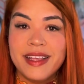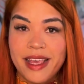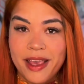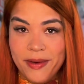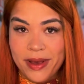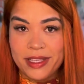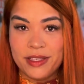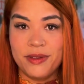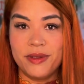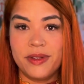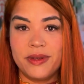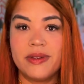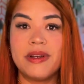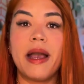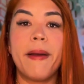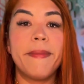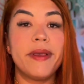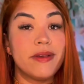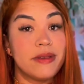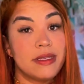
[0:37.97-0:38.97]
Eu acho que eu tô no
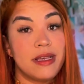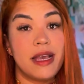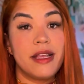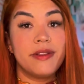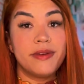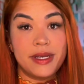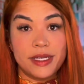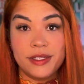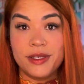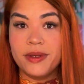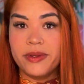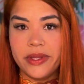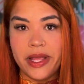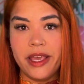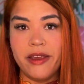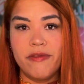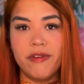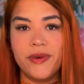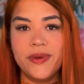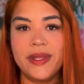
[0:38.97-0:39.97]
caminho certo, eu acho que eu tenho
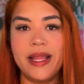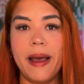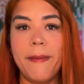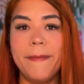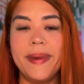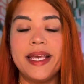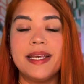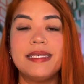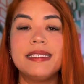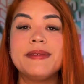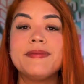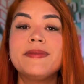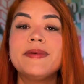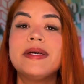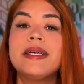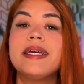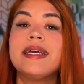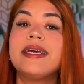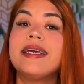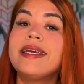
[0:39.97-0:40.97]
que voltar mesmo.
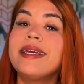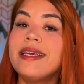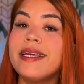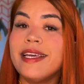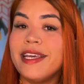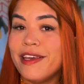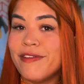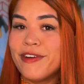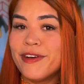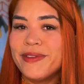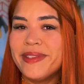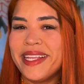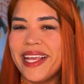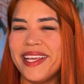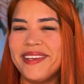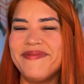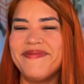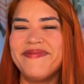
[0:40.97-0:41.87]
E voltei.